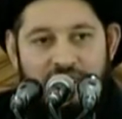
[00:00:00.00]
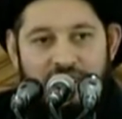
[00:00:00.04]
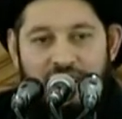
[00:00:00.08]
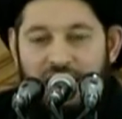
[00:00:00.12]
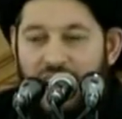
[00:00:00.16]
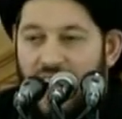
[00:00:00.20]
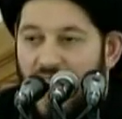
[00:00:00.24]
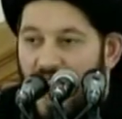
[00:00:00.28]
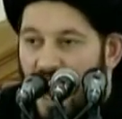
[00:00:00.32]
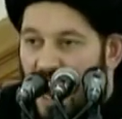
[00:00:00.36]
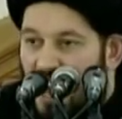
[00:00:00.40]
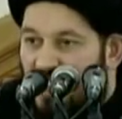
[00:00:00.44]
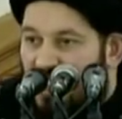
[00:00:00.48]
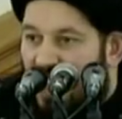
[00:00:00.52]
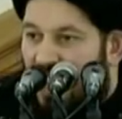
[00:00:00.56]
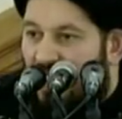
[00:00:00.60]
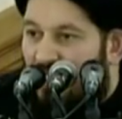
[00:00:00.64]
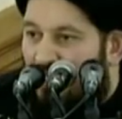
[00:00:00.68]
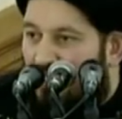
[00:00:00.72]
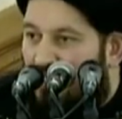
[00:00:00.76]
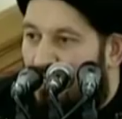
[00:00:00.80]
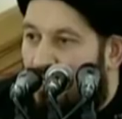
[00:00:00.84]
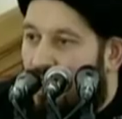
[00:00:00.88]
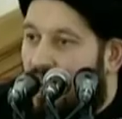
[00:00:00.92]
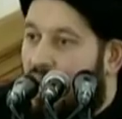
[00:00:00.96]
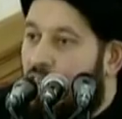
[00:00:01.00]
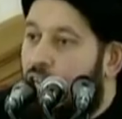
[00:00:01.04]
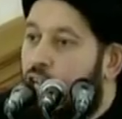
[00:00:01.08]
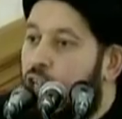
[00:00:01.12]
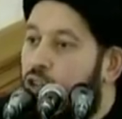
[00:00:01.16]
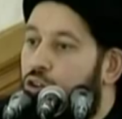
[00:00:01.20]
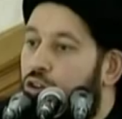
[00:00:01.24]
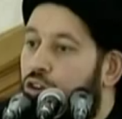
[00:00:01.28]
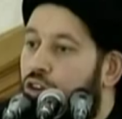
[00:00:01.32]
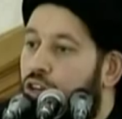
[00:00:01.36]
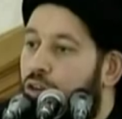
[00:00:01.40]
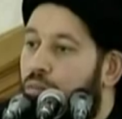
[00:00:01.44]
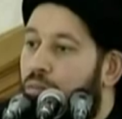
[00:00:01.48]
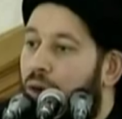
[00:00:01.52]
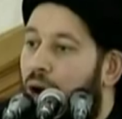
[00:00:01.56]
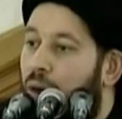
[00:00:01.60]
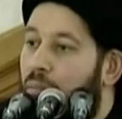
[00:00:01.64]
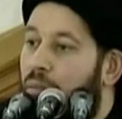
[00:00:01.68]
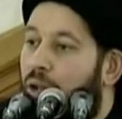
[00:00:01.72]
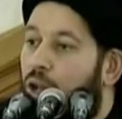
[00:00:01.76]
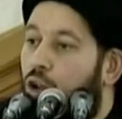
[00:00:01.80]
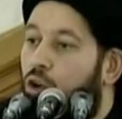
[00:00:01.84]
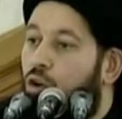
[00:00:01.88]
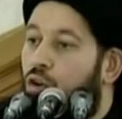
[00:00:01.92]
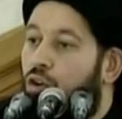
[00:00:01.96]
هذا الفعل يرمى
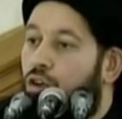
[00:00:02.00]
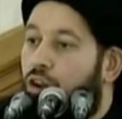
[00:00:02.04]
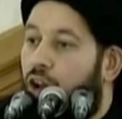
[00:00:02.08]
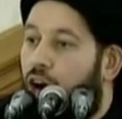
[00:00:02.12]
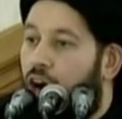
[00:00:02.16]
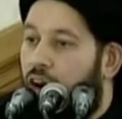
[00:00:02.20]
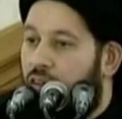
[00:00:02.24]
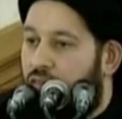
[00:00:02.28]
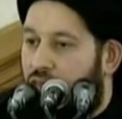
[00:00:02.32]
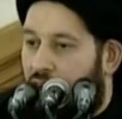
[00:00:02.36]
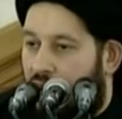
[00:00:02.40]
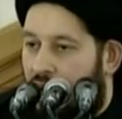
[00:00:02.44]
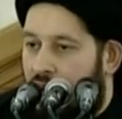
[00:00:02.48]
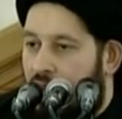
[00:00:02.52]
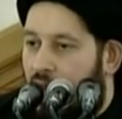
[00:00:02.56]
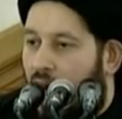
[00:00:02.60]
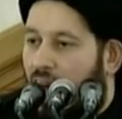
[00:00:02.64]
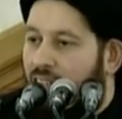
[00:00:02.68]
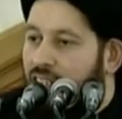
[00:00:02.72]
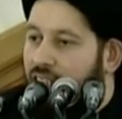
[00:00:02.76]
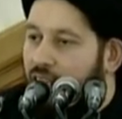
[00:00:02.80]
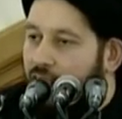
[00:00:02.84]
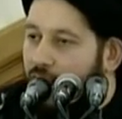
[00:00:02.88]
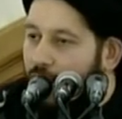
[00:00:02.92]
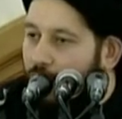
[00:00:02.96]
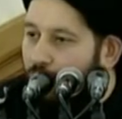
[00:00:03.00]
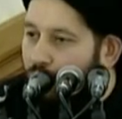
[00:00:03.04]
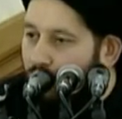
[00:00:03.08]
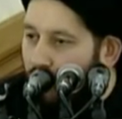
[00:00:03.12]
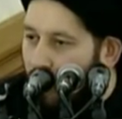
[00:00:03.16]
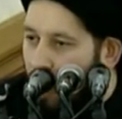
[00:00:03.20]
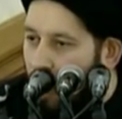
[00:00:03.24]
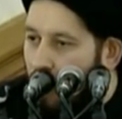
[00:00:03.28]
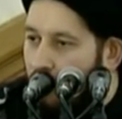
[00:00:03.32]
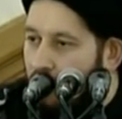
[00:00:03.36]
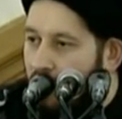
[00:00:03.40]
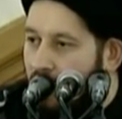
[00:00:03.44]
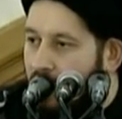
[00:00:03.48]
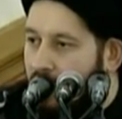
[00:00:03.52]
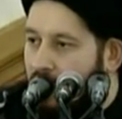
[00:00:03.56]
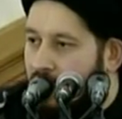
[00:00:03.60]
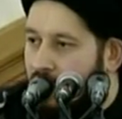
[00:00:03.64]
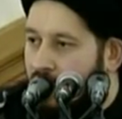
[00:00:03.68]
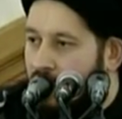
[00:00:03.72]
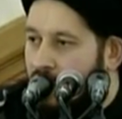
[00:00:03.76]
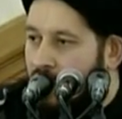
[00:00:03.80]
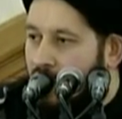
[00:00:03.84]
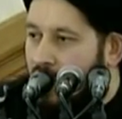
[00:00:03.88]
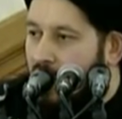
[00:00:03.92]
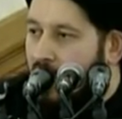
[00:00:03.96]
بالخرافة أصلا المؤمن
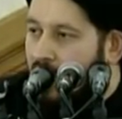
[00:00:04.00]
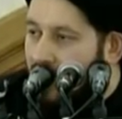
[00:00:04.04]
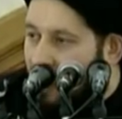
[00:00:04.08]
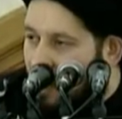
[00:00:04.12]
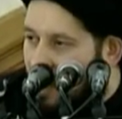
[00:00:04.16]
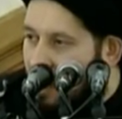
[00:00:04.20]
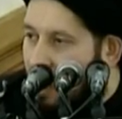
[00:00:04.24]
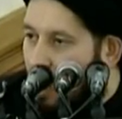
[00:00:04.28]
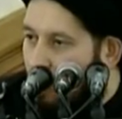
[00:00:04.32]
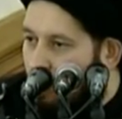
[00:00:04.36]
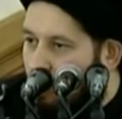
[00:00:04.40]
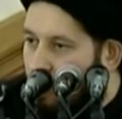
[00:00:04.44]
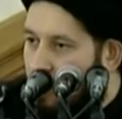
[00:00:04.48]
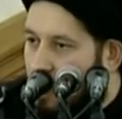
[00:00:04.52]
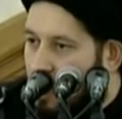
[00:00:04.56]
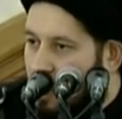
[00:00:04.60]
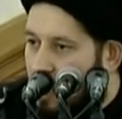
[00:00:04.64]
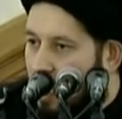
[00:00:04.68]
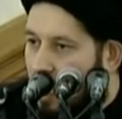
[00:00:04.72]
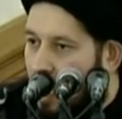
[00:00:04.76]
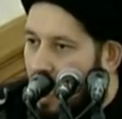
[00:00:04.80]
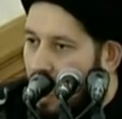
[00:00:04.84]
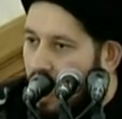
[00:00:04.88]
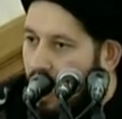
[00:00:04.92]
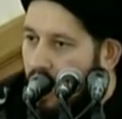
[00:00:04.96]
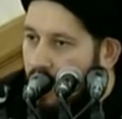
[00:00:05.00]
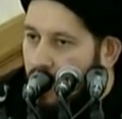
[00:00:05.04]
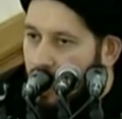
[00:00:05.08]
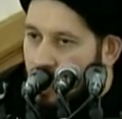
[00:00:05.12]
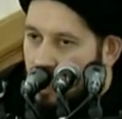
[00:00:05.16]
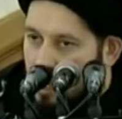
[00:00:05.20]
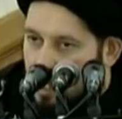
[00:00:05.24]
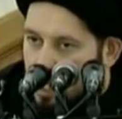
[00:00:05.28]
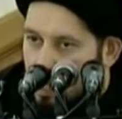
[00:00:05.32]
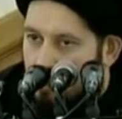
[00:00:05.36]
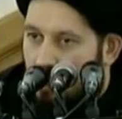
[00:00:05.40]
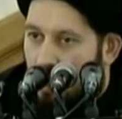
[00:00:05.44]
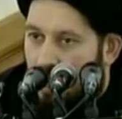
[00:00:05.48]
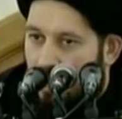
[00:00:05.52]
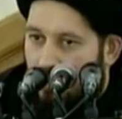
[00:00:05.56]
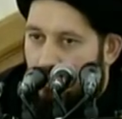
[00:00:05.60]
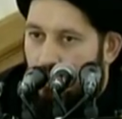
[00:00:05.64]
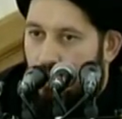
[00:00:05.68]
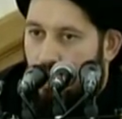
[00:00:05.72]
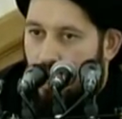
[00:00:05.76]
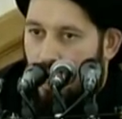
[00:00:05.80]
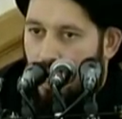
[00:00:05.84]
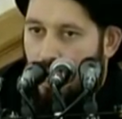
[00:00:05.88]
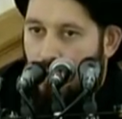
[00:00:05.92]
عنده طريق آخر غير اتباع الفقهاء